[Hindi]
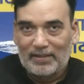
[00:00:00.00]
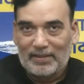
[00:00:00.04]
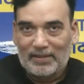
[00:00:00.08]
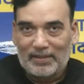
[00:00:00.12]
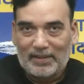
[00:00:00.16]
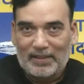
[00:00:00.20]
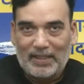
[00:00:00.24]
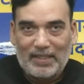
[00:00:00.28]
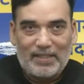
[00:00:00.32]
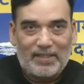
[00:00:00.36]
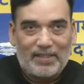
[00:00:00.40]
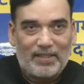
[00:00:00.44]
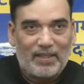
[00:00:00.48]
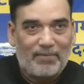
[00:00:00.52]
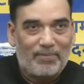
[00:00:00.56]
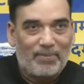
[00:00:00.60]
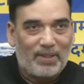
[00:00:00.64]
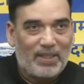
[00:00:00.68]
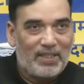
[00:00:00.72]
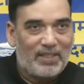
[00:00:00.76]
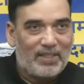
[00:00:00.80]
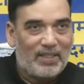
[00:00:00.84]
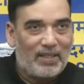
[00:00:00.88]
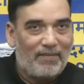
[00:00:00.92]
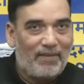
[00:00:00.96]
कि
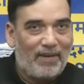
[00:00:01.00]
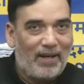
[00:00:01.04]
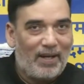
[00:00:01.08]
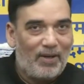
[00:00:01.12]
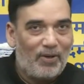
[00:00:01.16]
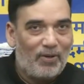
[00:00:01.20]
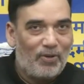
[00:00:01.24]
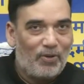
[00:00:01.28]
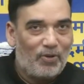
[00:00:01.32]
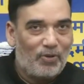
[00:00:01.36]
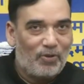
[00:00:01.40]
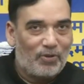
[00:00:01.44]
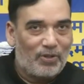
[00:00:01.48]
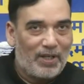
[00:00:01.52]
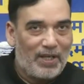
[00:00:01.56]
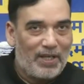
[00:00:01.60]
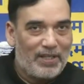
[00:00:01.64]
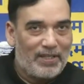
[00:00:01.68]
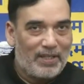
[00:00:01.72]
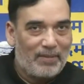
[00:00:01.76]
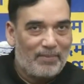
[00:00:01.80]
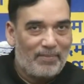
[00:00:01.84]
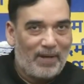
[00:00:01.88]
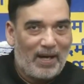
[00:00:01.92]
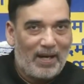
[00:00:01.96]
सभी सवालों के
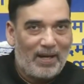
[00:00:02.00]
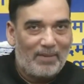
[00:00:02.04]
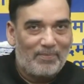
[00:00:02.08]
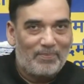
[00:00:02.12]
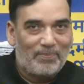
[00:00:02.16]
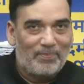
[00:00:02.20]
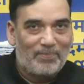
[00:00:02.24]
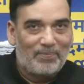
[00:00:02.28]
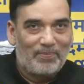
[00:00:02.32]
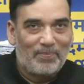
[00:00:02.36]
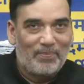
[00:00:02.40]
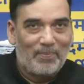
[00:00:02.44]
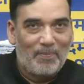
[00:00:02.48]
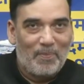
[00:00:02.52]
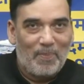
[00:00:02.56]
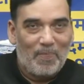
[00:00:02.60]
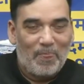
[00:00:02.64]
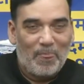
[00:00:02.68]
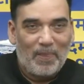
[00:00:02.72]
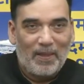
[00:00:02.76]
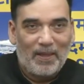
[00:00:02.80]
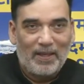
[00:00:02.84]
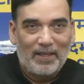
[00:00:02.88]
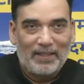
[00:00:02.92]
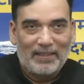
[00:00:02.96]
जवाब
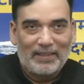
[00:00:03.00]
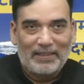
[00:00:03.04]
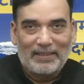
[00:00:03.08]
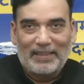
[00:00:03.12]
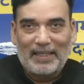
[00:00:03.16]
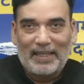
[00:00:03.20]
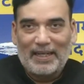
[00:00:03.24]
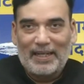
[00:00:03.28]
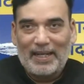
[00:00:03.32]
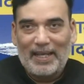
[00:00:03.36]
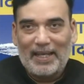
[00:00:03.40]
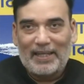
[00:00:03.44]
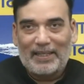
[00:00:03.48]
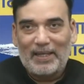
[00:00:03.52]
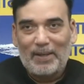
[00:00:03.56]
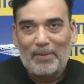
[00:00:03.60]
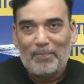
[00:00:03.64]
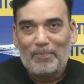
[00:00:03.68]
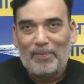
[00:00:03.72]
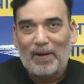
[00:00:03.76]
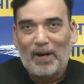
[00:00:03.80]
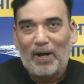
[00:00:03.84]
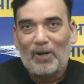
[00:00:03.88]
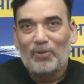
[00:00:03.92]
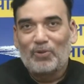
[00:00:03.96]
देने के
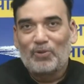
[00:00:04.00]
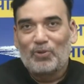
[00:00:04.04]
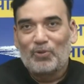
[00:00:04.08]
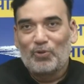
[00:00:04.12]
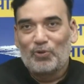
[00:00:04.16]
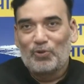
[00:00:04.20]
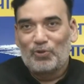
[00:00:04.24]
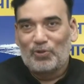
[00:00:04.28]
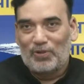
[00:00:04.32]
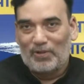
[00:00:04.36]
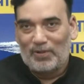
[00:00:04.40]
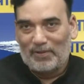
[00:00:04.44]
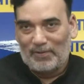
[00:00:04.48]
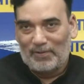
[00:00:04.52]
बावजूद